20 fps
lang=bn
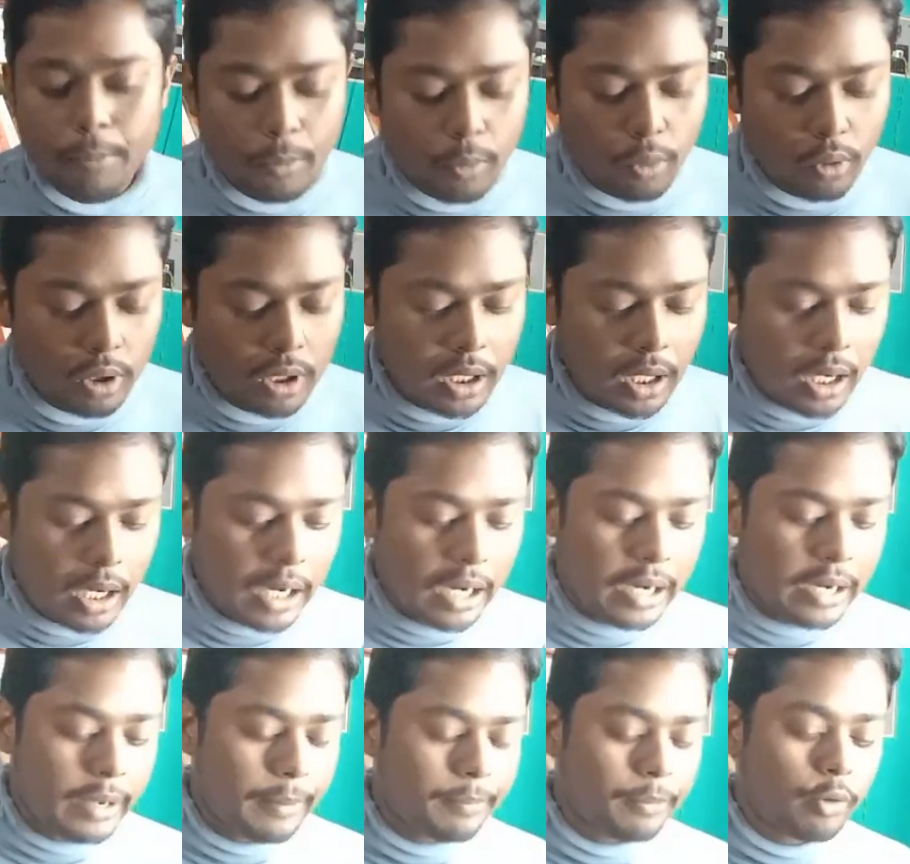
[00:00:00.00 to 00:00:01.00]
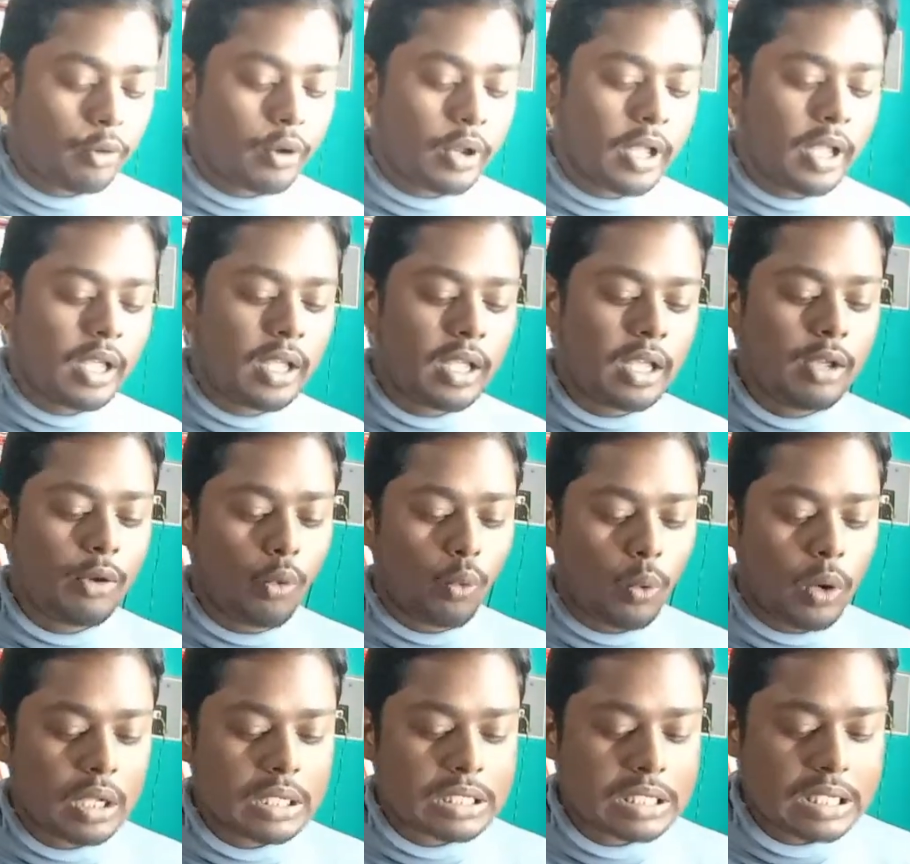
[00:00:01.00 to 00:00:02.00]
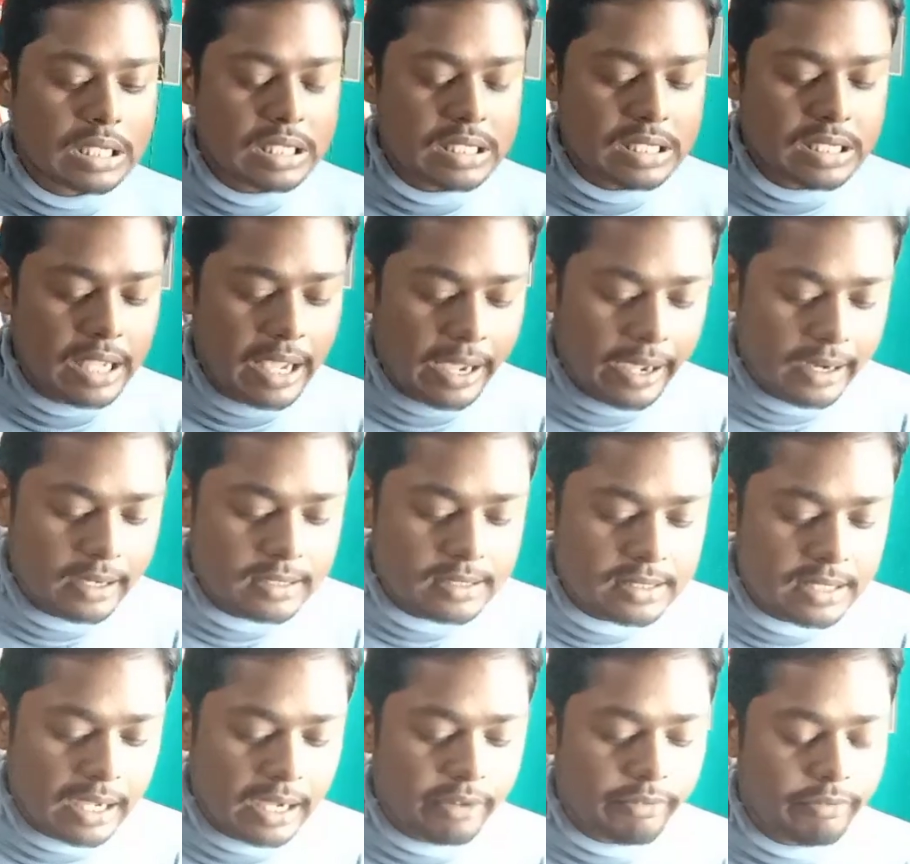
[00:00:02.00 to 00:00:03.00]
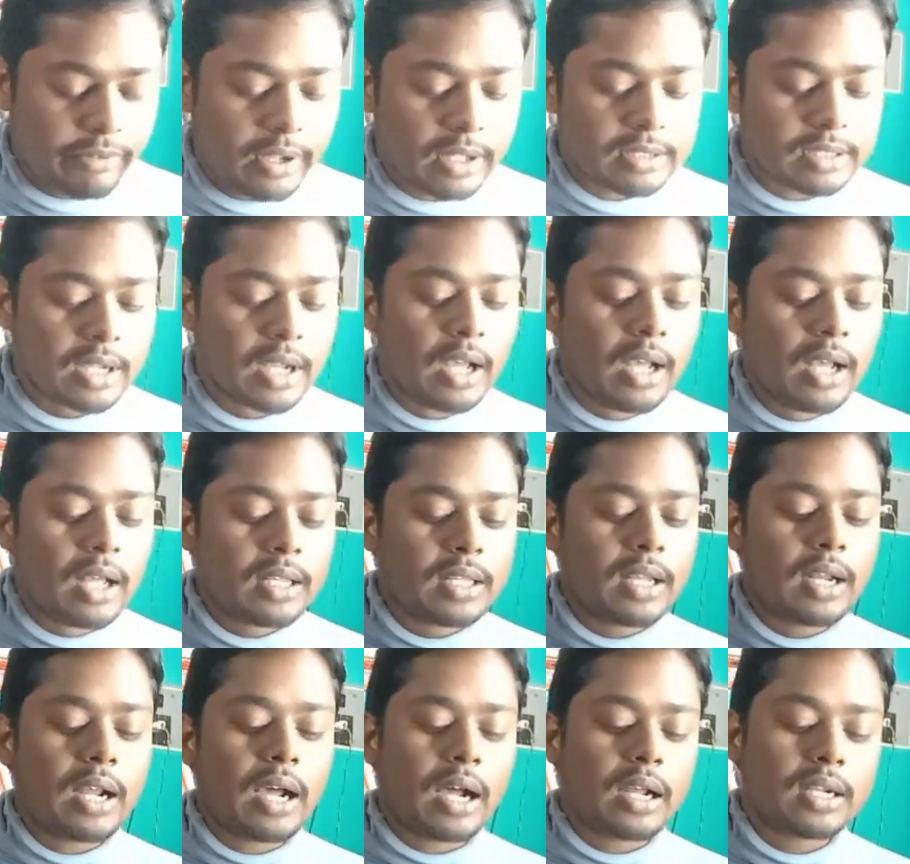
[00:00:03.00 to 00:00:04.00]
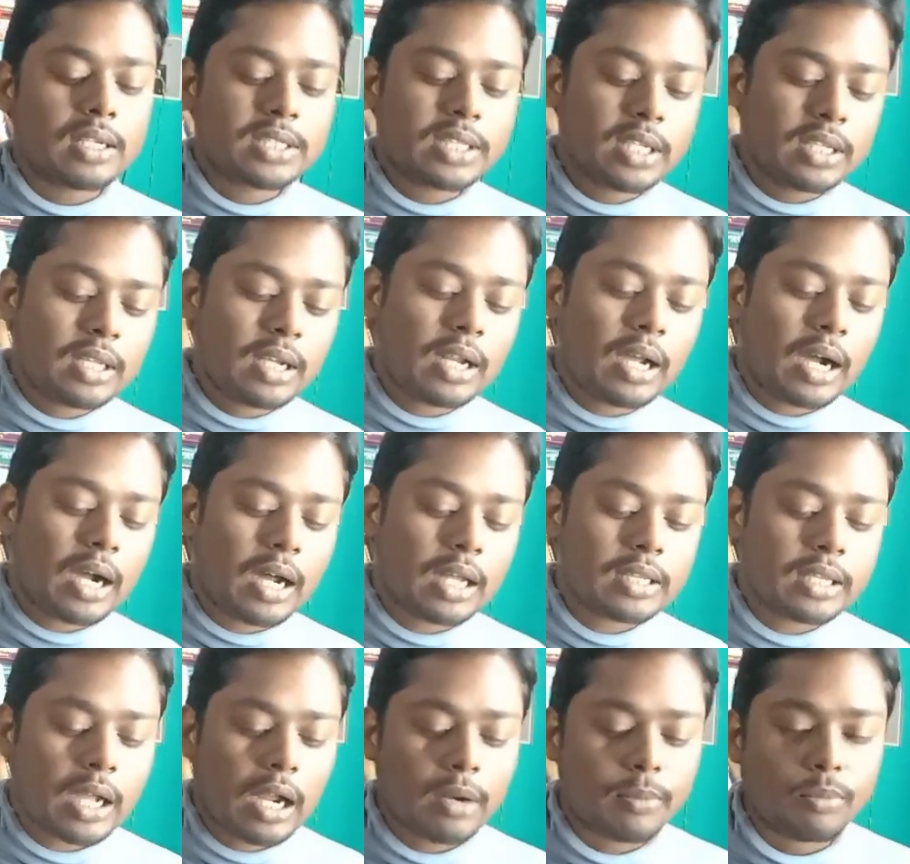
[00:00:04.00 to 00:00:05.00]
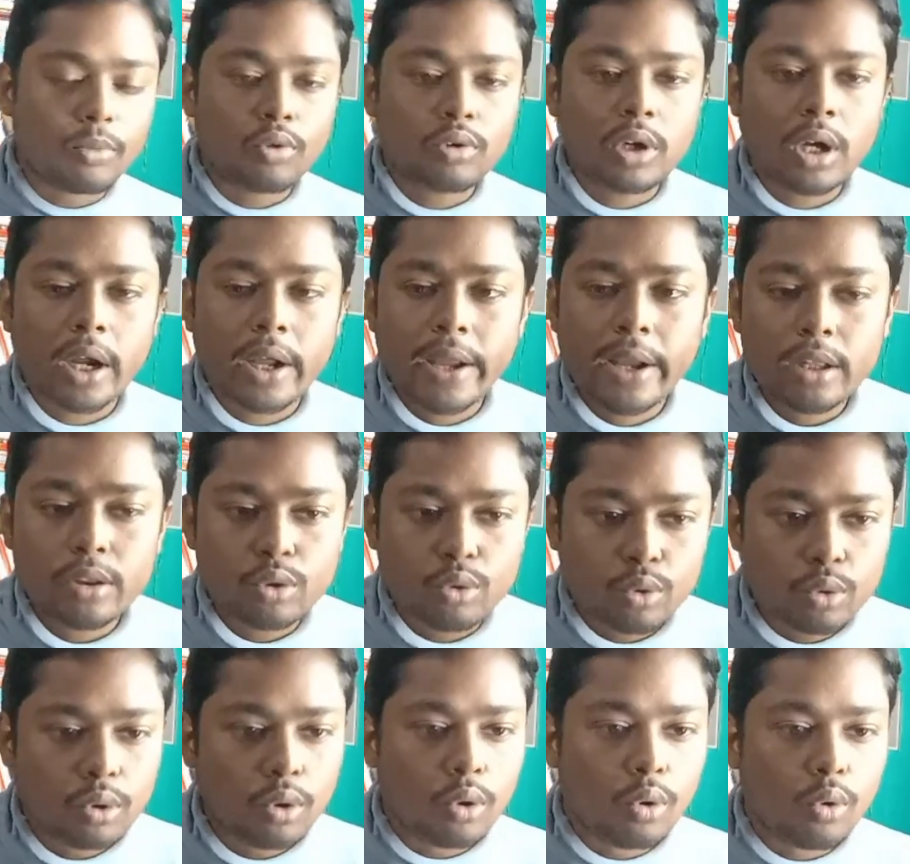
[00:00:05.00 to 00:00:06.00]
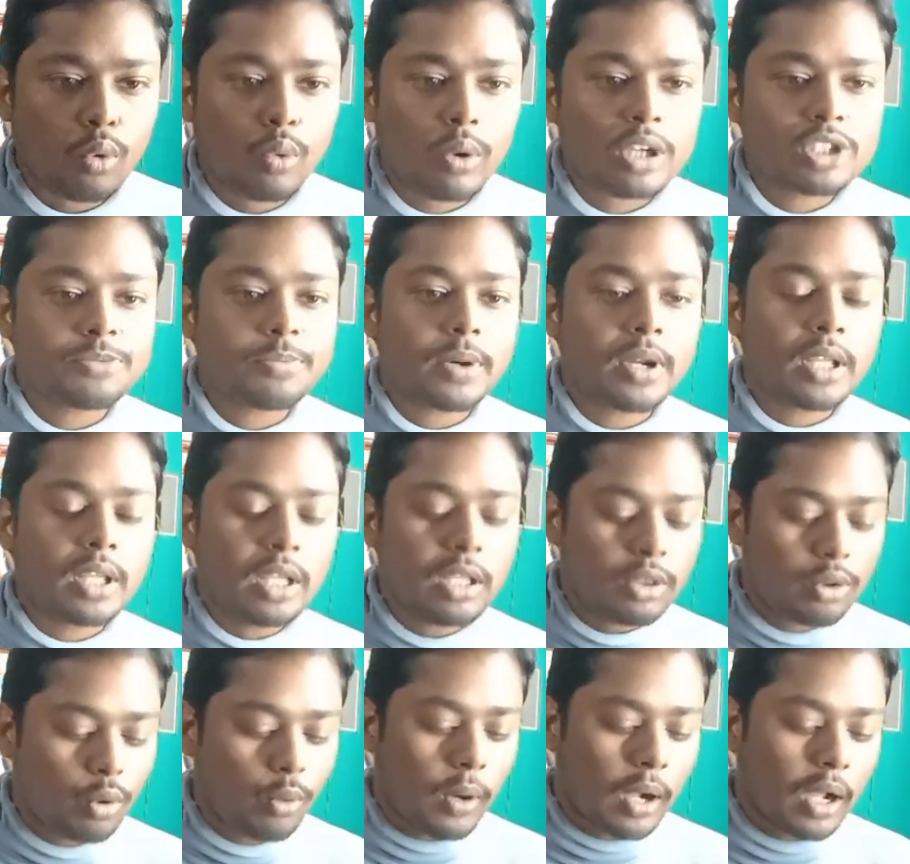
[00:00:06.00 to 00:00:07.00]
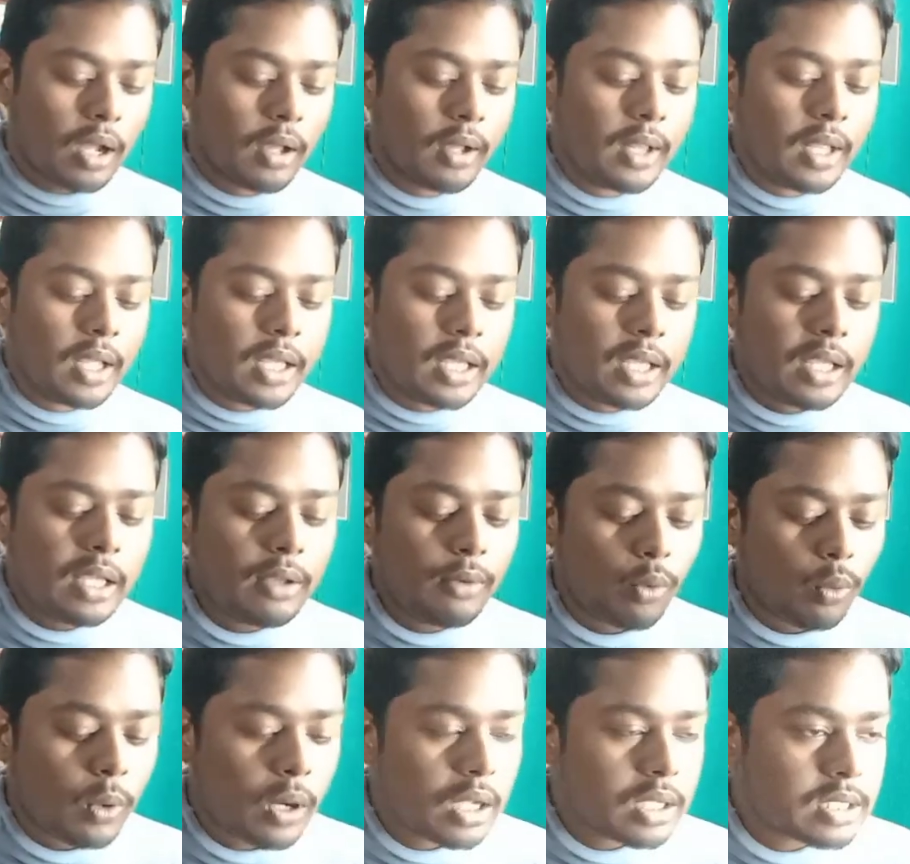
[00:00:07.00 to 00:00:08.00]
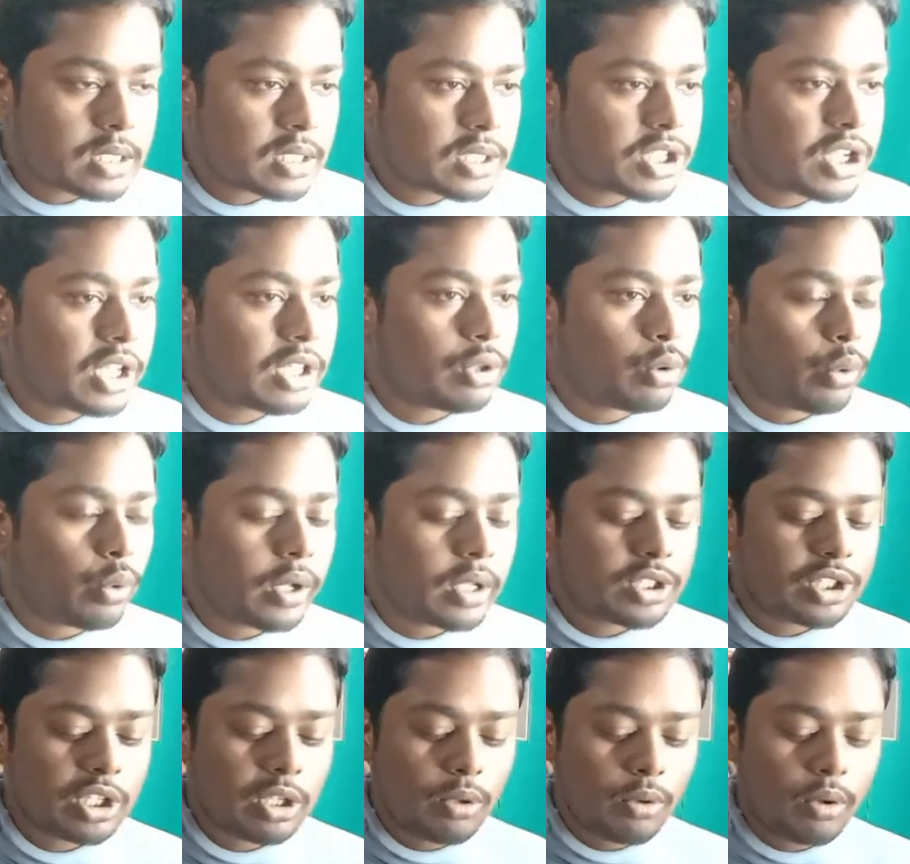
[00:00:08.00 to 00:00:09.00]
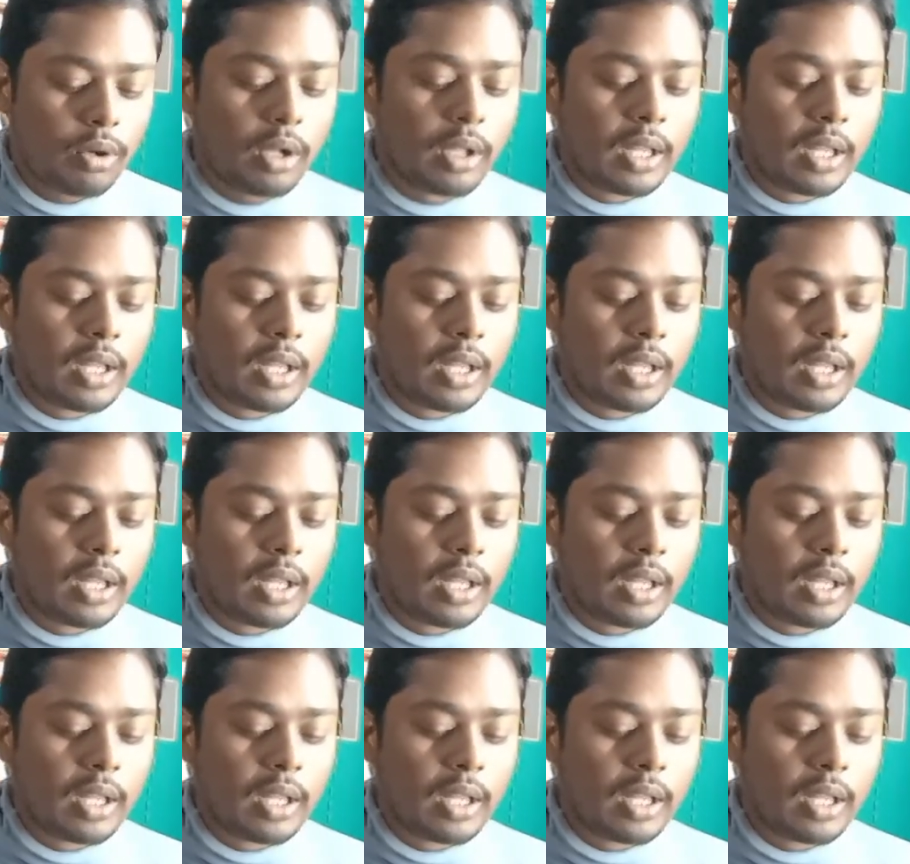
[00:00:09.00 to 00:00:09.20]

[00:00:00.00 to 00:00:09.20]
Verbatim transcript: মনটা খারাপ করে হি ওয়াশড হিজ হ্যান্ডস অ্যান্ড ফেস তের সে তার হাত আর মুখটাকে ধুলো ওয়াশ মানে কি ধোয়া হি ওয়াশ সে ধুয়েছিল